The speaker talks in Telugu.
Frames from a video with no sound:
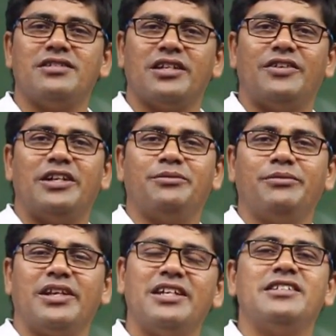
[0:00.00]
చదవడం
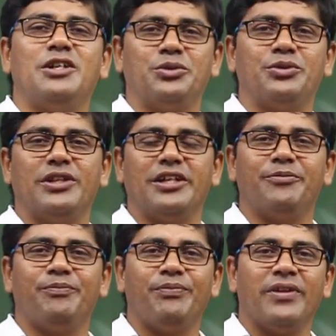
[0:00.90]
ఈజీ అవుతుంది
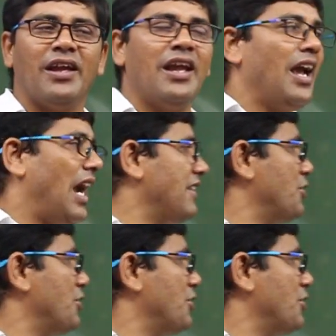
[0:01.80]
అయితే